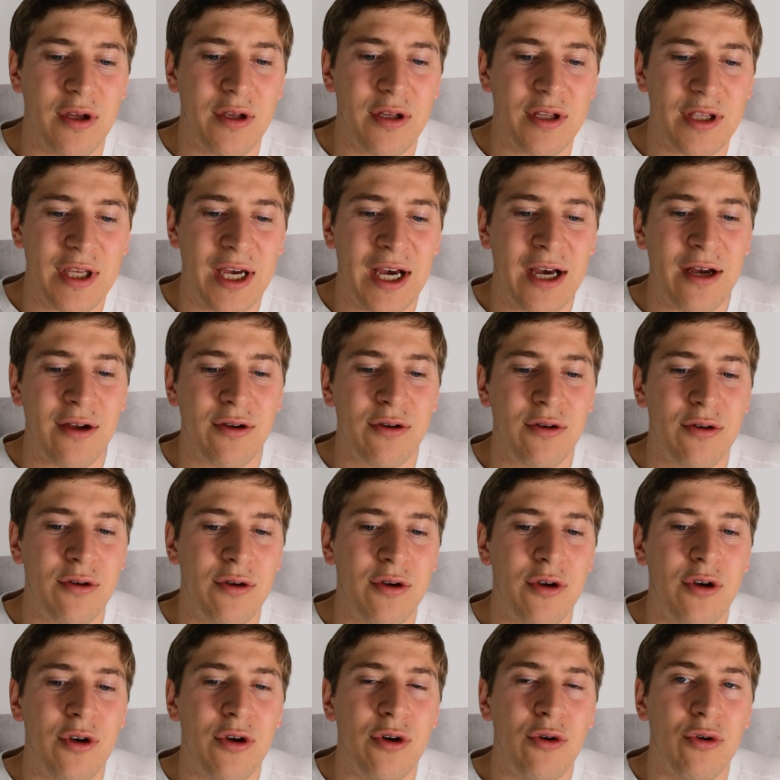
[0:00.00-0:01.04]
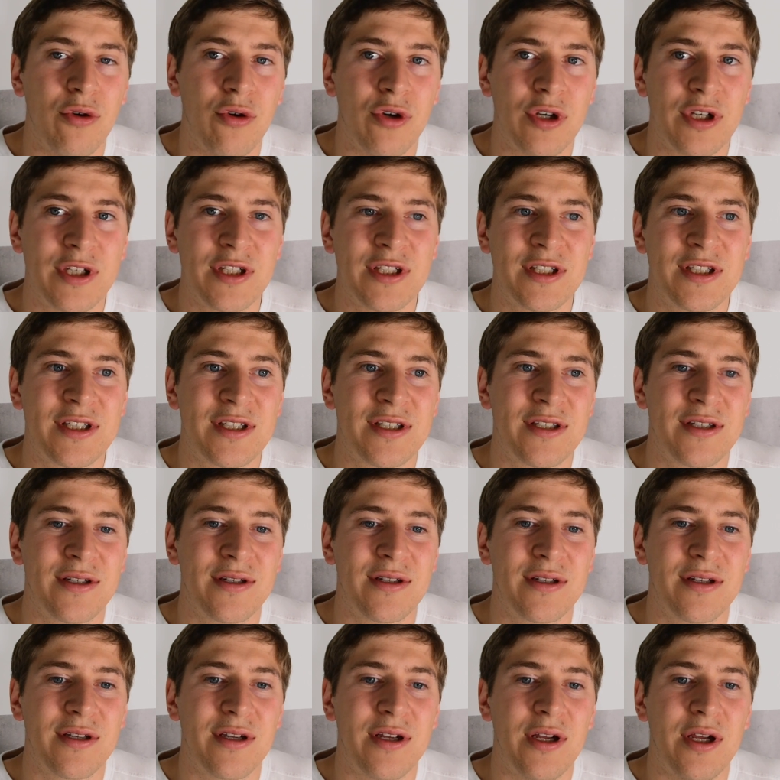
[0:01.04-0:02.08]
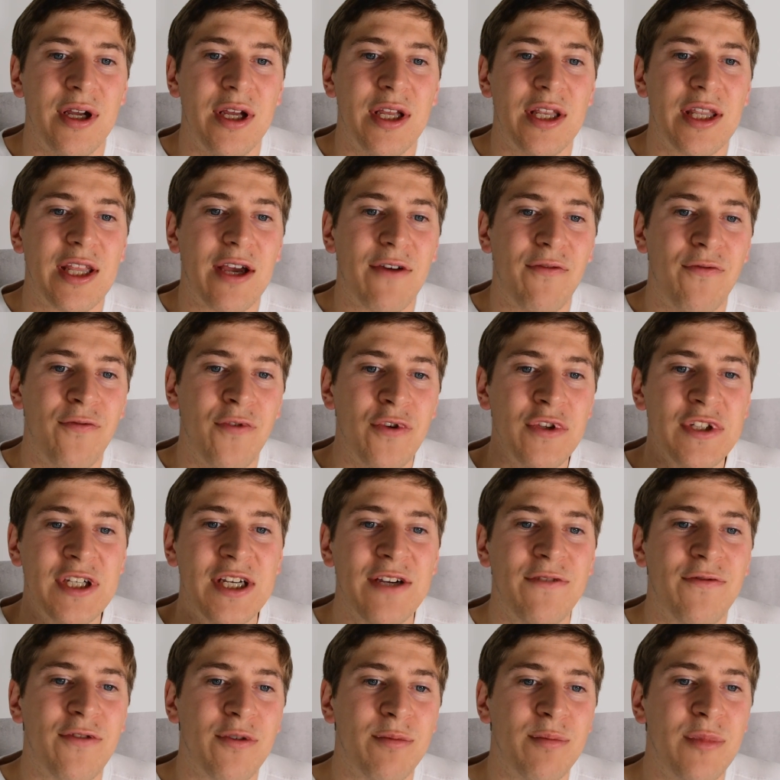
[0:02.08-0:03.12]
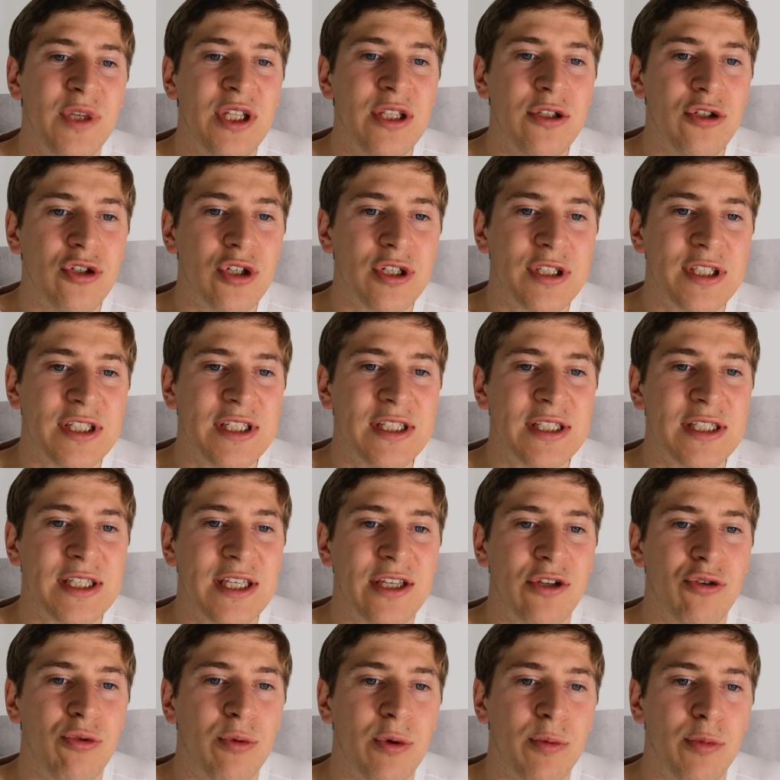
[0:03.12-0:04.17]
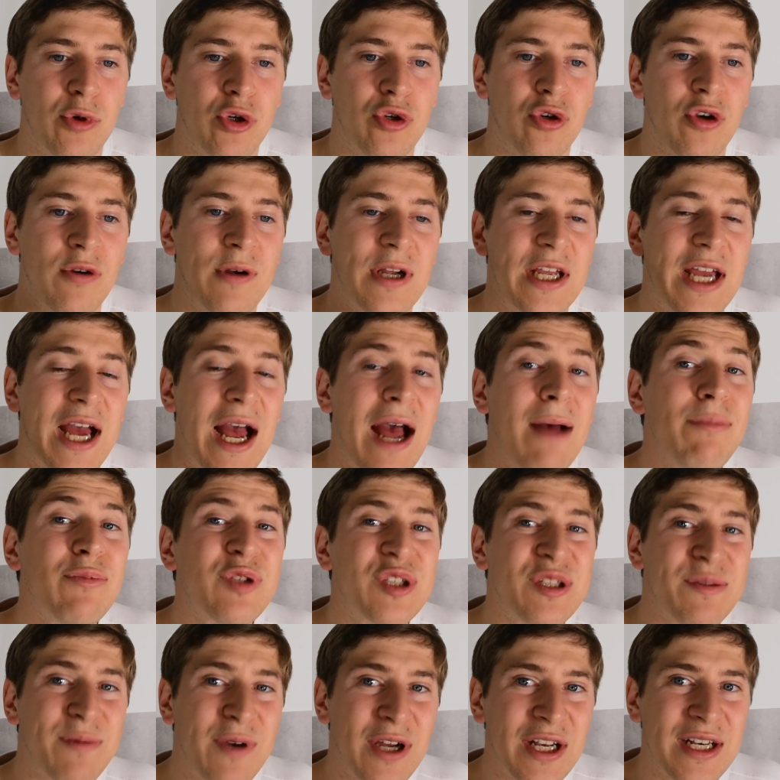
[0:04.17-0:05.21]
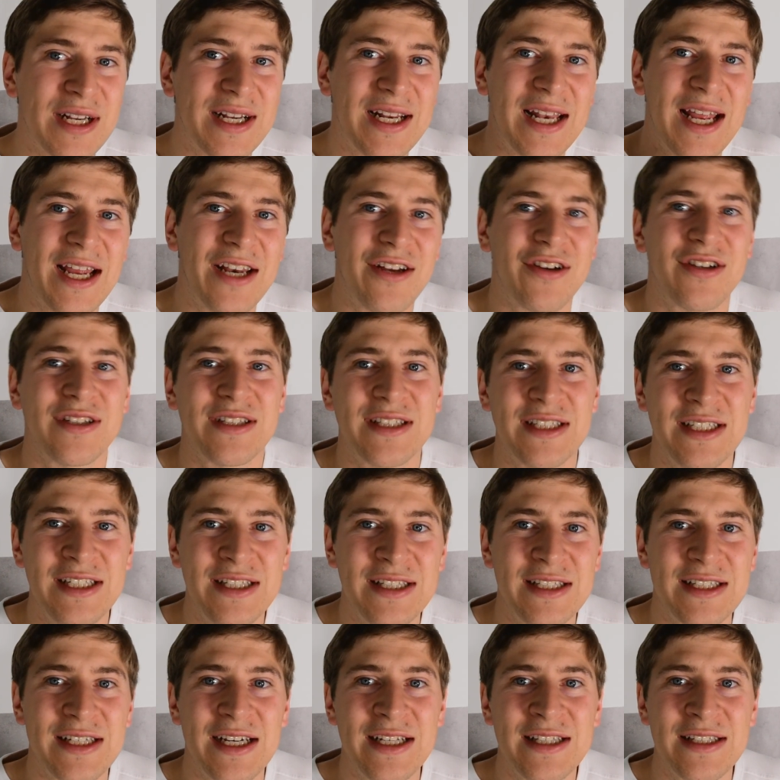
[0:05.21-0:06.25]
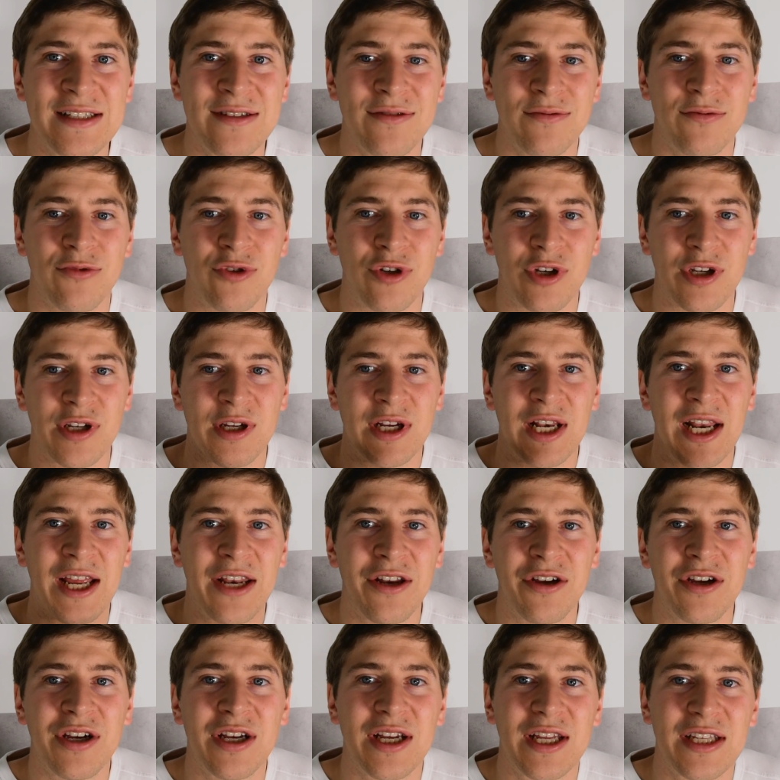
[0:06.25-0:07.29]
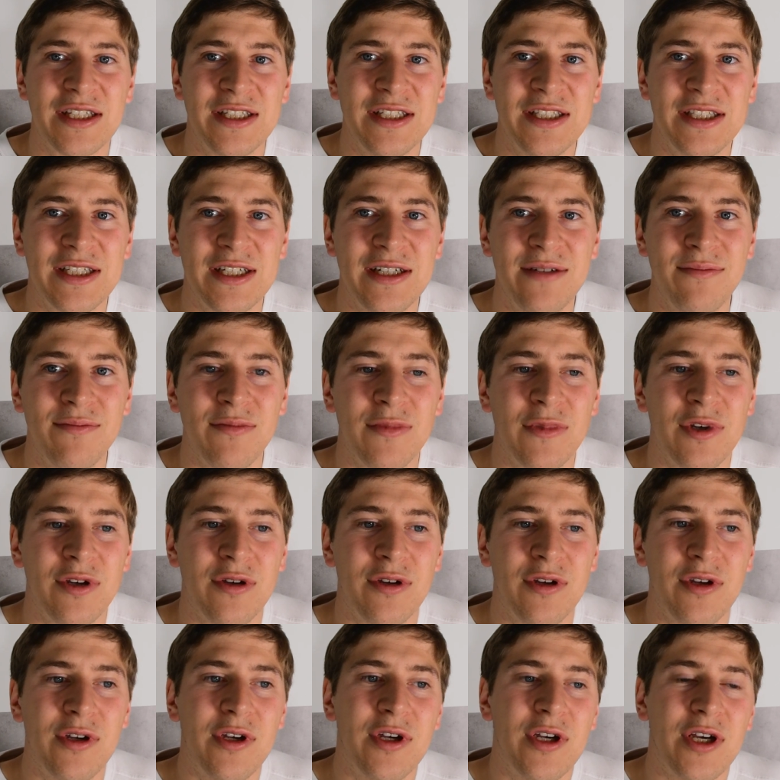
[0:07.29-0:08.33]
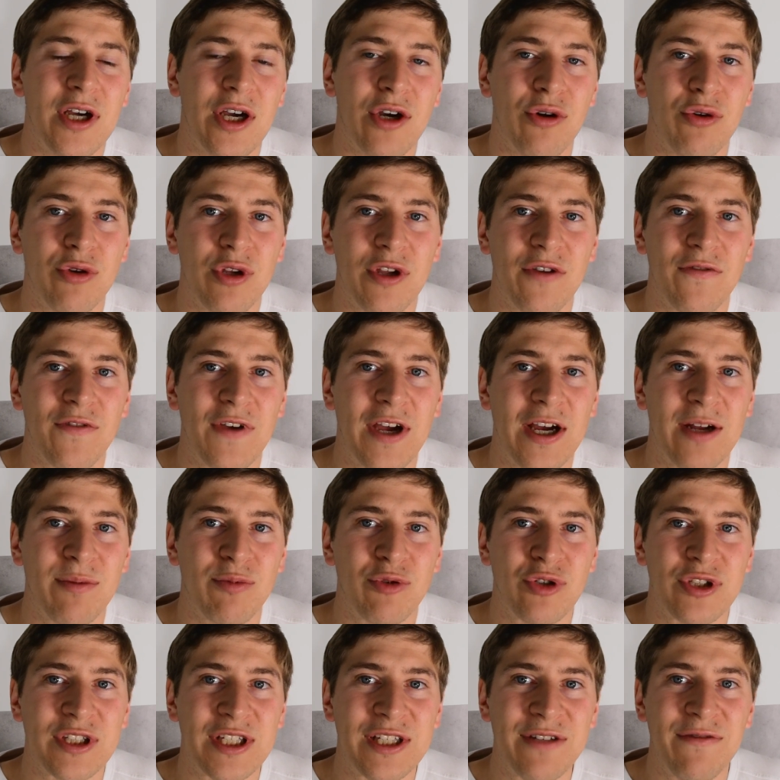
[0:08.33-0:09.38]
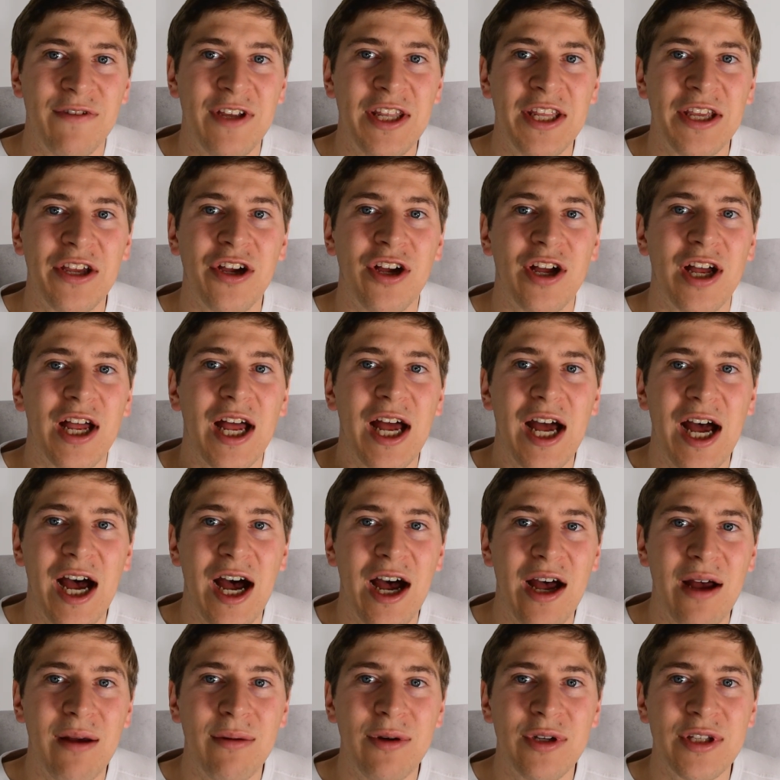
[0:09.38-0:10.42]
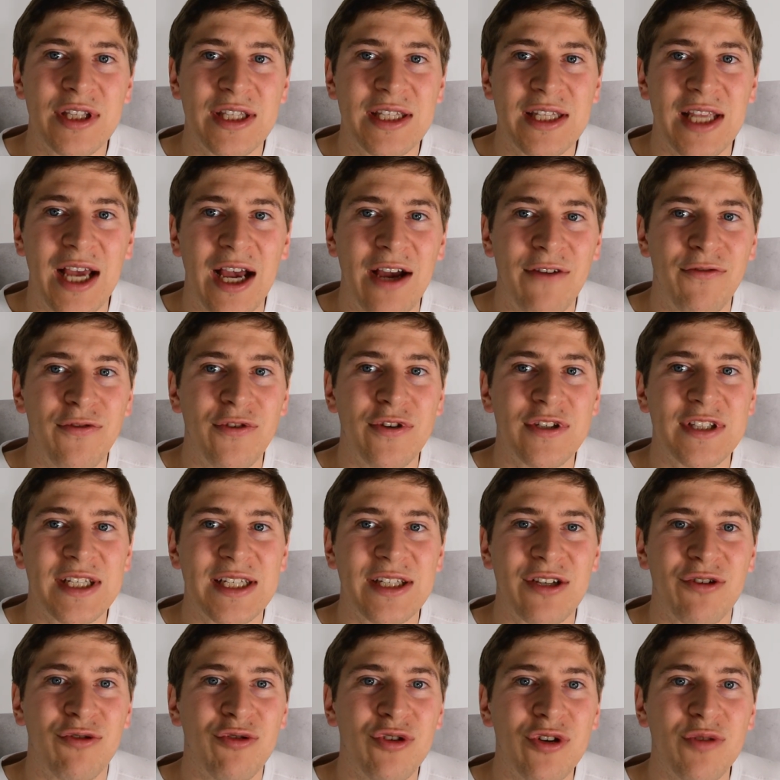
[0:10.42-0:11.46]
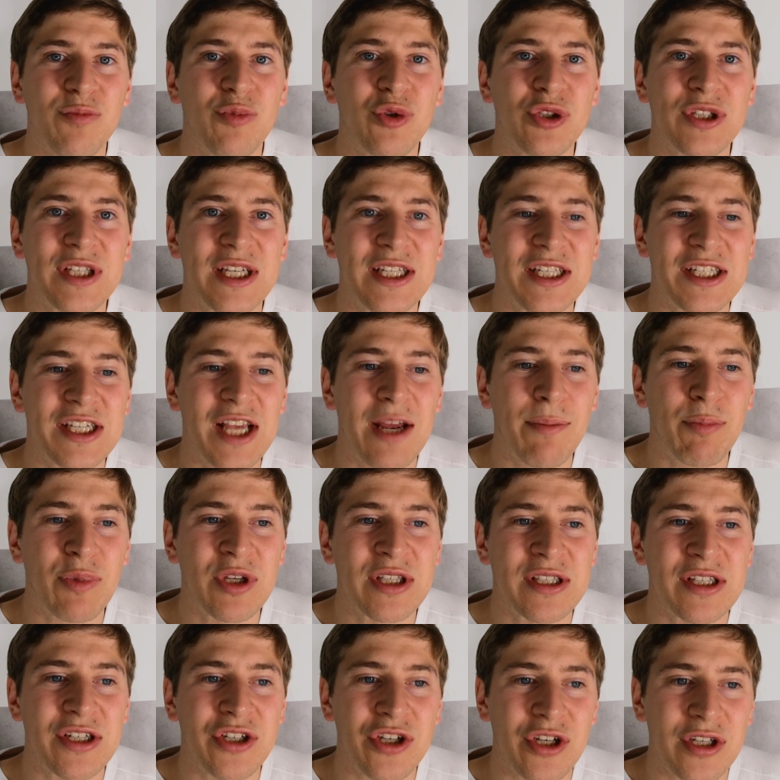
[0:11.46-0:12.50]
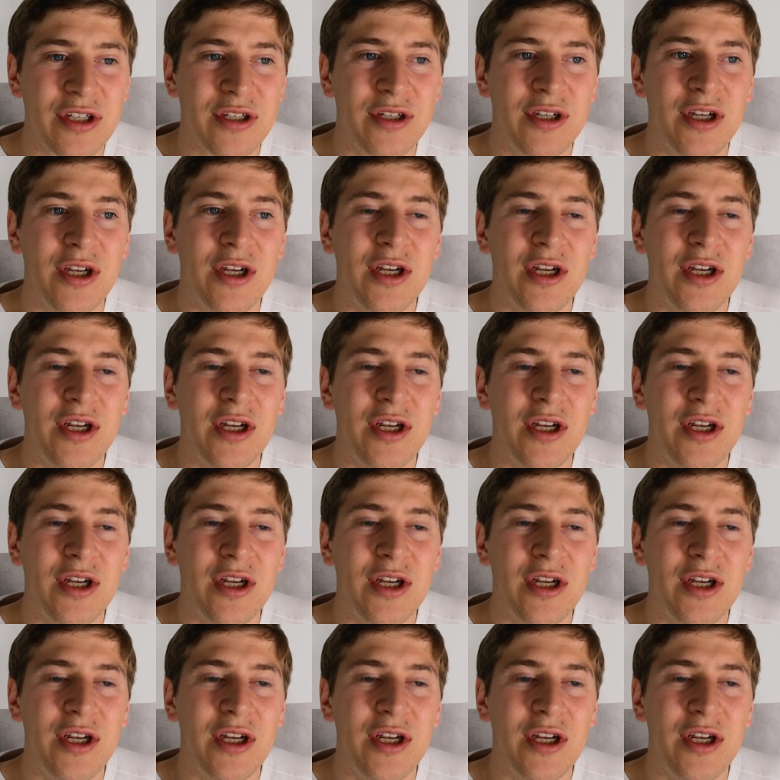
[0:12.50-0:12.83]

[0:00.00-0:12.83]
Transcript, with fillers: ja, und der Vorteil von Mintos ist gegenüber Bondora, ihr habt zwar einen kleineren Zinssatz oder eine kleinere Rendite, äh, ungefähr 8% weniger, aber dafür seid ihr hundertprozentig abgesichert.